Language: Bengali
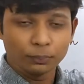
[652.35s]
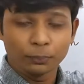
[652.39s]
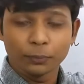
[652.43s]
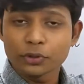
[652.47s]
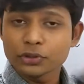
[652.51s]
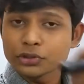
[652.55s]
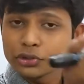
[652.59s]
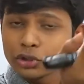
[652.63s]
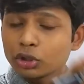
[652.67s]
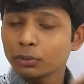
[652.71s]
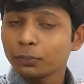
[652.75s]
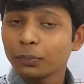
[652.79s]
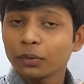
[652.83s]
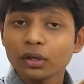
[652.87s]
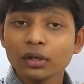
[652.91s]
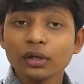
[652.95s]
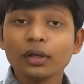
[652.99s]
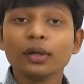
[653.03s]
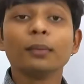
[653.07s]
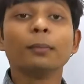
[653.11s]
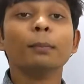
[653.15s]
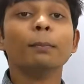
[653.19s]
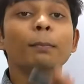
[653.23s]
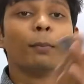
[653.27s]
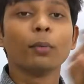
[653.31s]
বস্তুর উপর
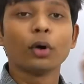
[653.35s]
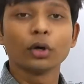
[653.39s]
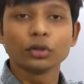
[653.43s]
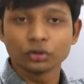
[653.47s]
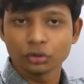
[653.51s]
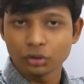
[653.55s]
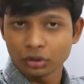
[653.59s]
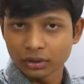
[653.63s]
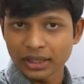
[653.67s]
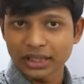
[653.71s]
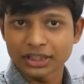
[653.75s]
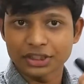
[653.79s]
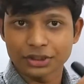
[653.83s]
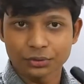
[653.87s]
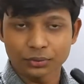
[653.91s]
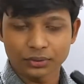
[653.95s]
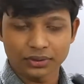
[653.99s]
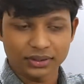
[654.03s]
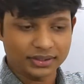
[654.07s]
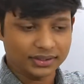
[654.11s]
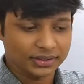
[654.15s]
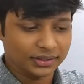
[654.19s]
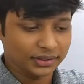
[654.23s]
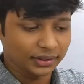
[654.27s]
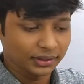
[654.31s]
মন্দন কাজ
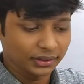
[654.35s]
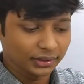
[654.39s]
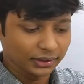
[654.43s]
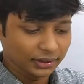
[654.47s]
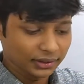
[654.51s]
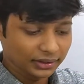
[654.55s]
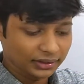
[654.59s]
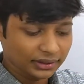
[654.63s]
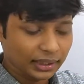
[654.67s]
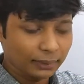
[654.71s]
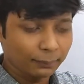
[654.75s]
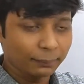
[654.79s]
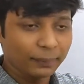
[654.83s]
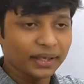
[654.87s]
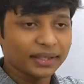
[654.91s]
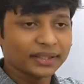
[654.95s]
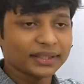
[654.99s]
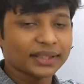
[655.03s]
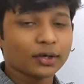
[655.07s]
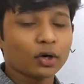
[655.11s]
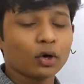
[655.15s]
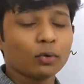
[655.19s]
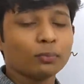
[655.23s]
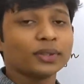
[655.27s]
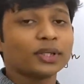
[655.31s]
করতেছে তার
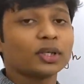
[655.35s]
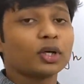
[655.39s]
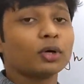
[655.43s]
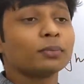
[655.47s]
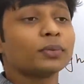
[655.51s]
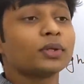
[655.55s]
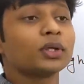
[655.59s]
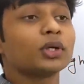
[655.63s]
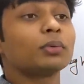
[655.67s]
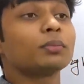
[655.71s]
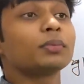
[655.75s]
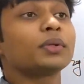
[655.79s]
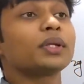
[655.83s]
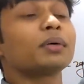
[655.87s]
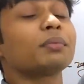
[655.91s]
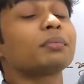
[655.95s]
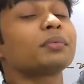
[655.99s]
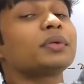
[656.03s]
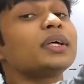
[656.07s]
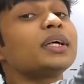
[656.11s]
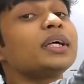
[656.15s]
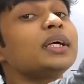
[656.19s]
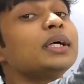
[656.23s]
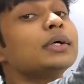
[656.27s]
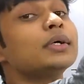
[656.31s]
বেগটা কমতে কমতে কমতে
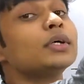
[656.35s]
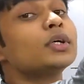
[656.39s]
কমতে